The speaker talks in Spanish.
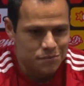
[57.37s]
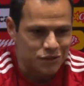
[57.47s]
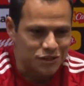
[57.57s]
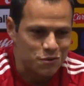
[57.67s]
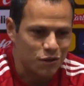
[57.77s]

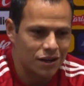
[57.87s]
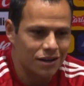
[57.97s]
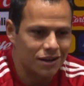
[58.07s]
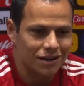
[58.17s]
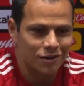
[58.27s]
Pues
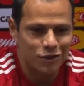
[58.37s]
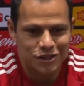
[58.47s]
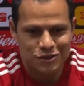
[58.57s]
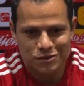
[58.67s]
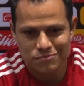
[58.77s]
Tijuana, lo he
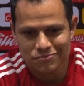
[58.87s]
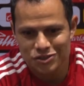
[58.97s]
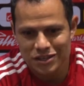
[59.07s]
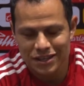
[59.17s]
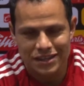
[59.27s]
dicho en
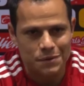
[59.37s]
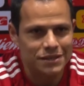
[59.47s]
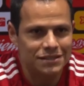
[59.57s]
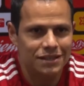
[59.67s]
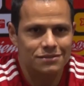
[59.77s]
muchas
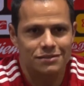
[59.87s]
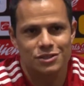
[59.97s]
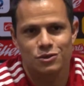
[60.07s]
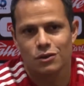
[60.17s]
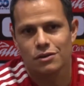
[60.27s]
entrevistas,
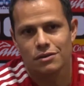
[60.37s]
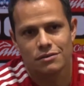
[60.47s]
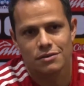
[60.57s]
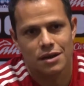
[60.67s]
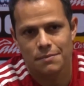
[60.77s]
es
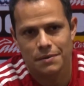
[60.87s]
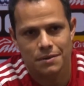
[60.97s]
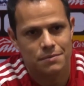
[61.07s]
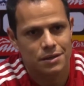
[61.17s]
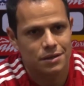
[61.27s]
todo ya
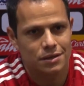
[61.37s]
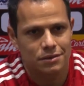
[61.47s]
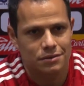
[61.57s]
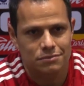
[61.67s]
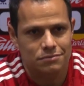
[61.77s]
para
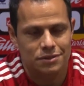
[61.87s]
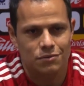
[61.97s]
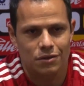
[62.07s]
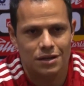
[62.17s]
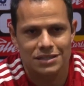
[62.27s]
mí.
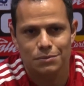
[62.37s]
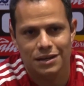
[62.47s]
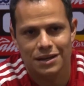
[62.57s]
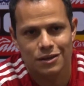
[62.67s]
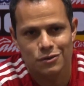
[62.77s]
Tijuana está
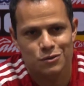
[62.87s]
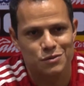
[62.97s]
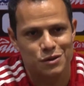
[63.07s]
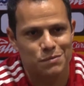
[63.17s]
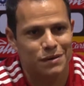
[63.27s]
marcado
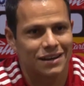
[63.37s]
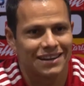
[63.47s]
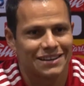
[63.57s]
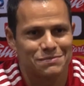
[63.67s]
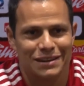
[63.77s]
conmigo
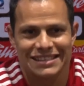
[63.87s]
para, para